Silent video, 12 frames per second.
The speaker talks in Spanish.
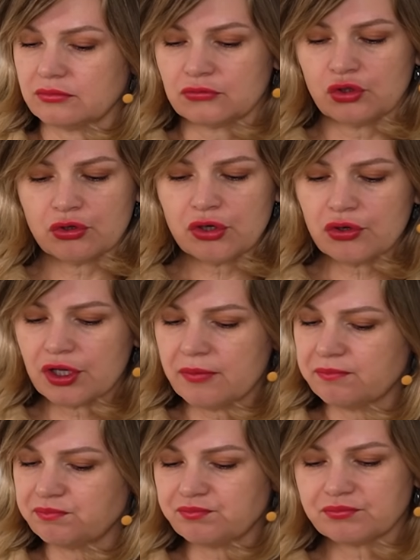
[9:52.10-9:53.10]
Yo creo que
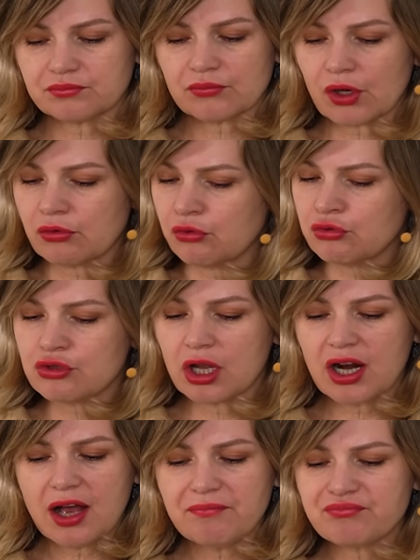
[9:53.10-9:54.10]
mm,
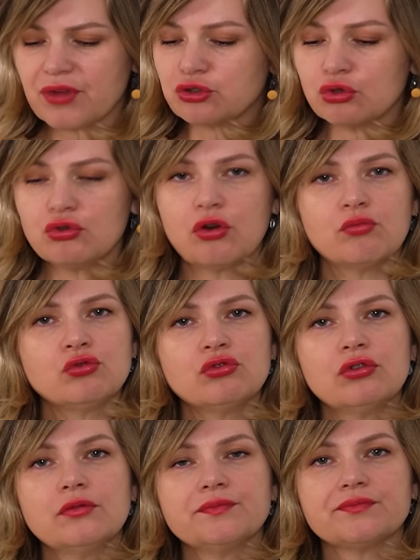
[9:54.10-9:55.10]
gustará a todo el
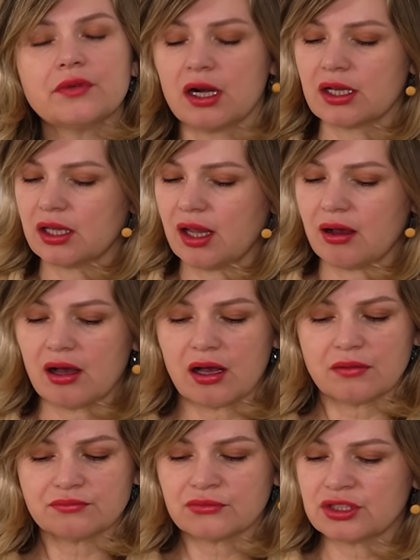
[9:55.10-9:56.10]
mundo el que
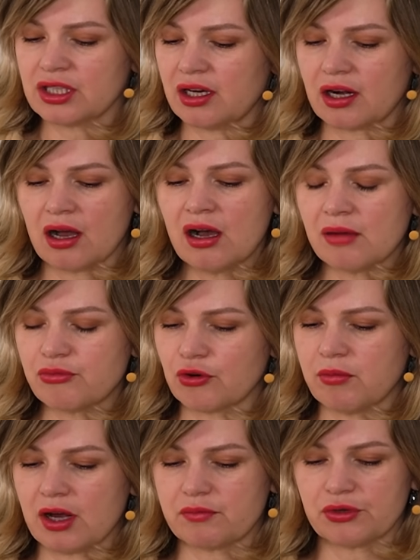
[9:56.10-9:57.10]
la llegará a
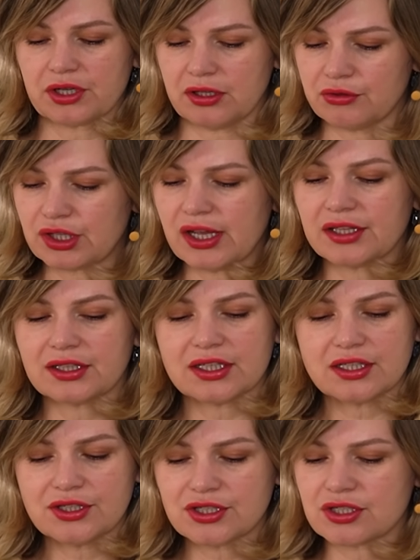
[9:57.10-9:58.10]
probar, porque de verdad
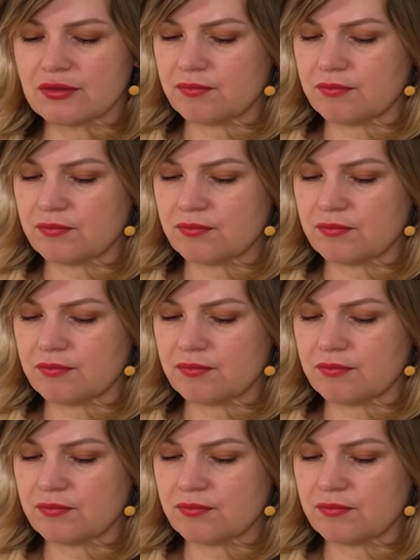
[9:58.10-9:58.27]
es...